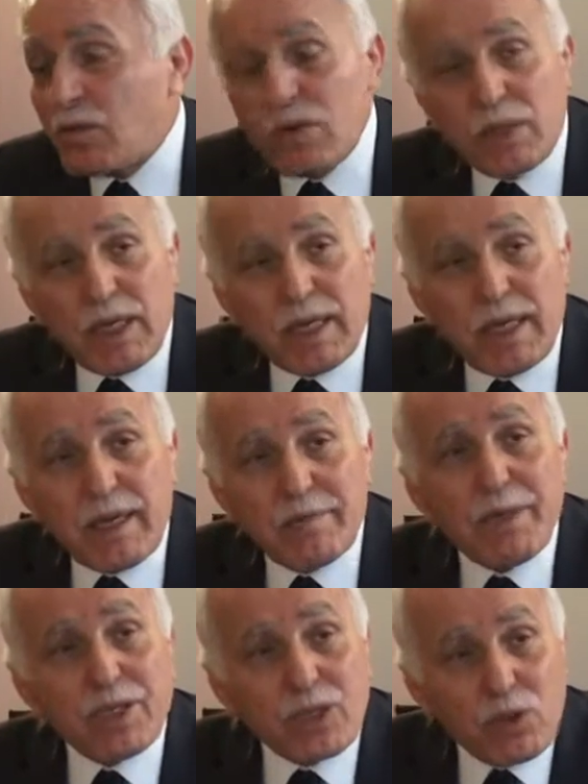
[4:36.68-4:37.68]
Türkiye'de
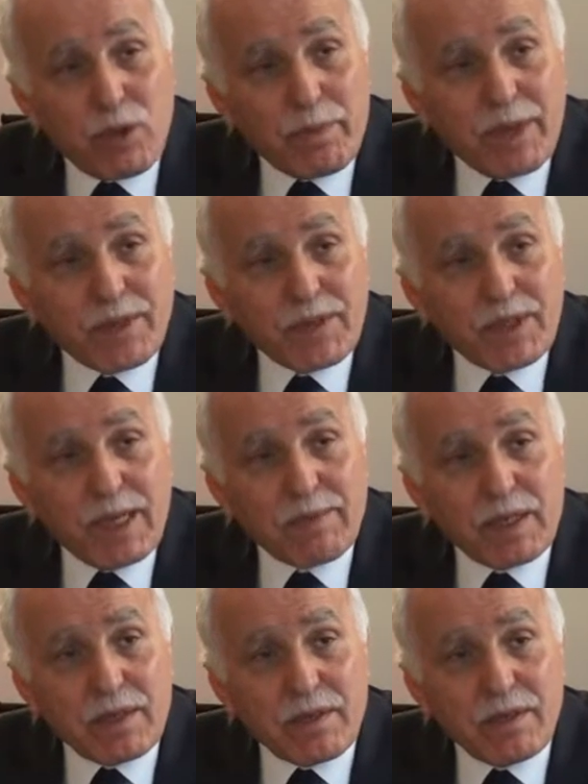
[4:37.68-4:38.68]
basın toplantısı
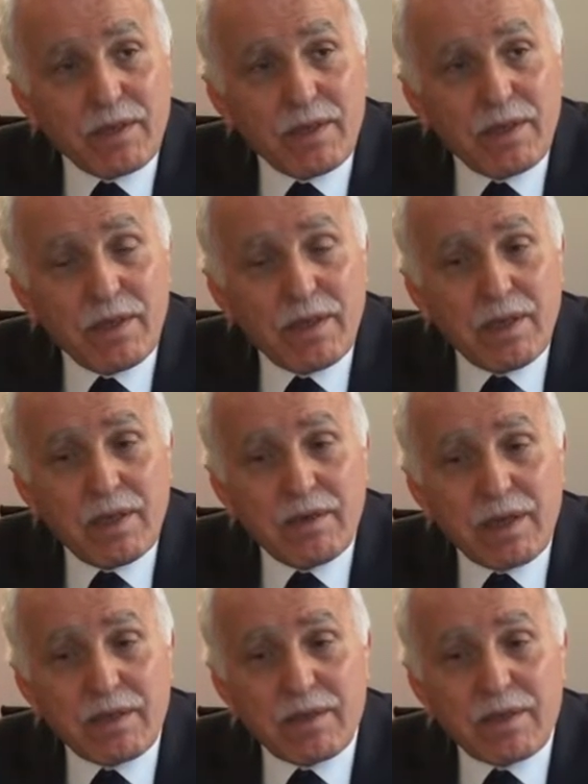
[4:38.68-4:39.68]
yaptık.
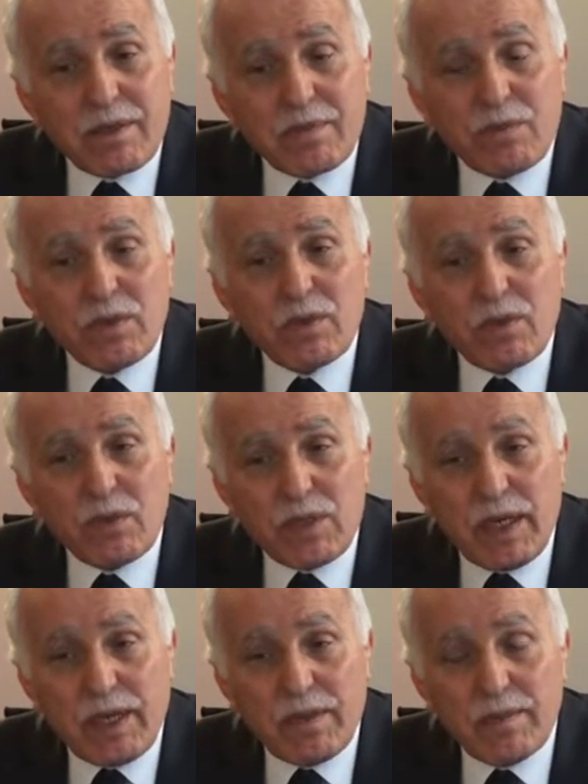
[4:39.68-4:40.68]
Bakın dedik e,
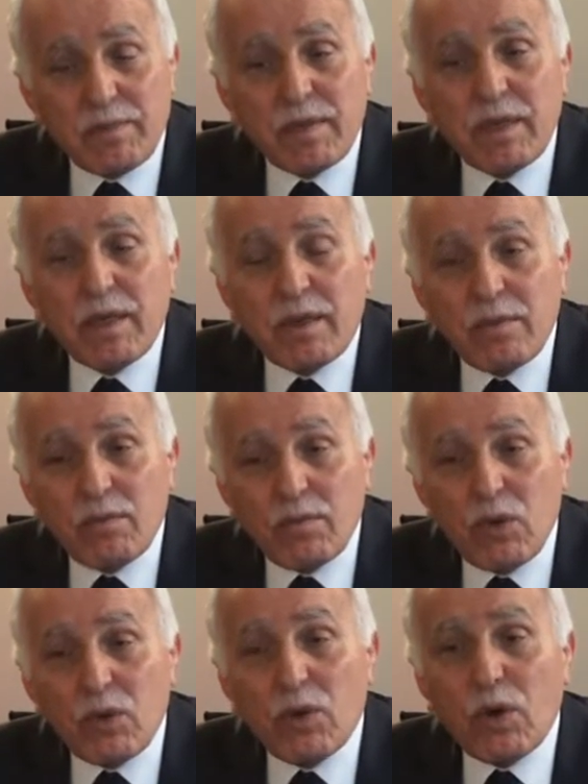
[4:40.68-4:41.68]
Türkiye
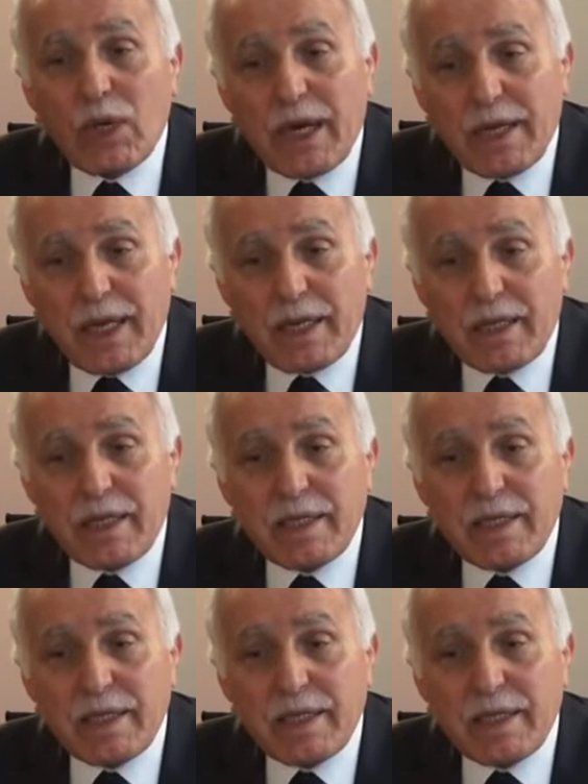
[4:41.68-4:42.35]
bu olayları